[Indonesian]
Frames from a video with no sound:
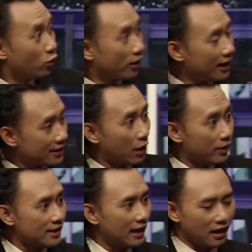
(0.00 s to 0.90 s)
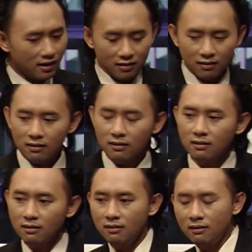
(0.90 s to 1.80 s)
durian hasil kawin silang? Mm -hmm.
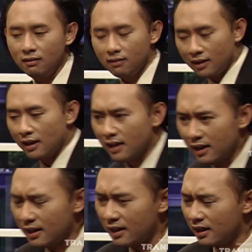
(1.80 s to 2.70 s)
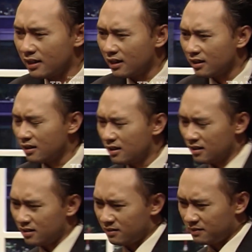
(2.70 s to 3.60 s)
Oh iya nah. iya iya iya. iya. Tuk
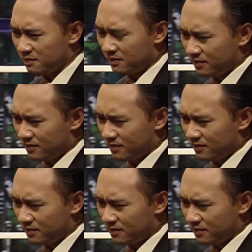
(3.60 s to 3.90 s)
pratung, tak